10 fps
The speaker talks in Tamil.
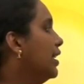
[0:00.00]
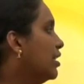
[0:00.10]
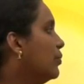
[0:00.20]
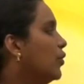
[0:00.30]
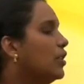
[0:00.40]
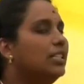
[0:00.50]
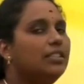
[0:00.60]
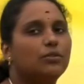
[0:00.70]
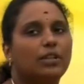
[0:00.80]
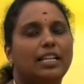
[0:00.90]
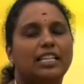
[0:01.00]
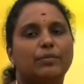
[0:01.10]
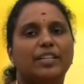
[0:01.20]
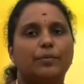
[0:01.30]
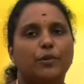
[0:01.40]
நடக்க போகுது ஸோ
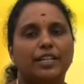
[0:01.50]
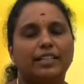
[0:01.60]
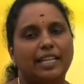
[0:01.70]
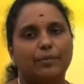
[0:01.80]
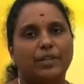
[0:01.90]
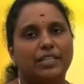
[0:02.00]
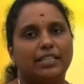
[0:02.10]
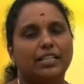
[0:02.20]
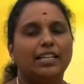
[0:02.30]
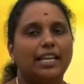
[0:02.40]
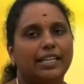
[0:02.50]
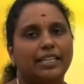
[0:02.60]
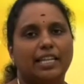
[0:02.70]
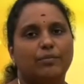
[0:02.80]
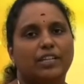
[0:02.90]
எல்லாருக்குமே ரிப்போர்ட்டிங் டைம் பார்த்தீங்கன்னா
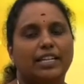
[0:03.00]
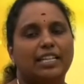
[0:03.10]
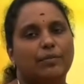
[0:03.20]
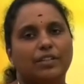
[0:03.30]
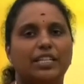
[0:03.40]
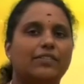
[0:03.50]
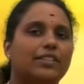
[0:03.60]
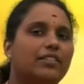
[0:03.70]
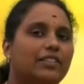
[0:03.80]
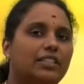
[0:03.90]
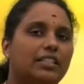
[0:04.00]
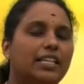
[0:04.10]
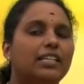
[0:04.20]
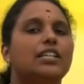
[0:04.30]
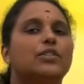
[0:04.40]
நைன் ஏஎம் கரெக்ட் டைமுக்கு நீங்கள் வந்து
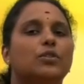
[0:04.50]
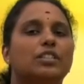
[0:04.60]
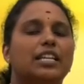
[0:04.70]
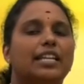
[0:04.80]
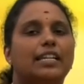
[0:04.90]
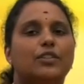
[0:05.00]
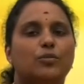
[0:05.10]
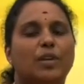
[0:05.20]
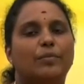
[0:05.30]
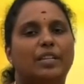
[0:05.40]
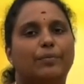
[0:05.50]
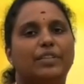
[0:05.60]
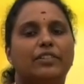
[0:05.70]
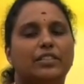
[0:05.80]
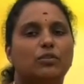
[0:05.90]
வந்துருங்க ஸோ இது நான் எழுதணும் மேம்
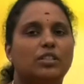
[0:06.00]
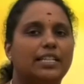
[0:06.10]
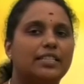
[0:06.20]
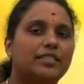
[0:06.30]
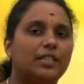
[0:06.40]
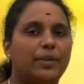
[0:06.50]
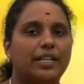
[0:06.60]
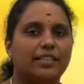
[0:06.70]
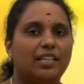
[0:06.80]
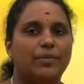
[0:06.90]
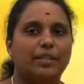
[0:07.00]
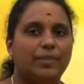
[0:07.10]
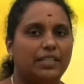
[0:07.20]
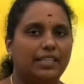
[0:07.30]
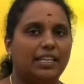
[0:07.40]
எப்படி வந்து உங்களுக்கு ரெஜிஸ்டர் பண்ணுறது
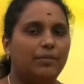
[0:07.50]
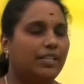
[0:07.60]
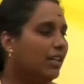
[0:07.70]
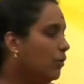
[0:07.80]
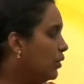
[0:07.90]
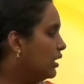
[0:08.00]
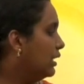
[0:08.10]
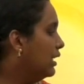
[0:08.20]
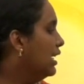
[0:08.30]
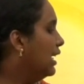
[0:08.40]
அப்படின்னு பார்த்தீங்க அப்படின்னா உங்களுக்கு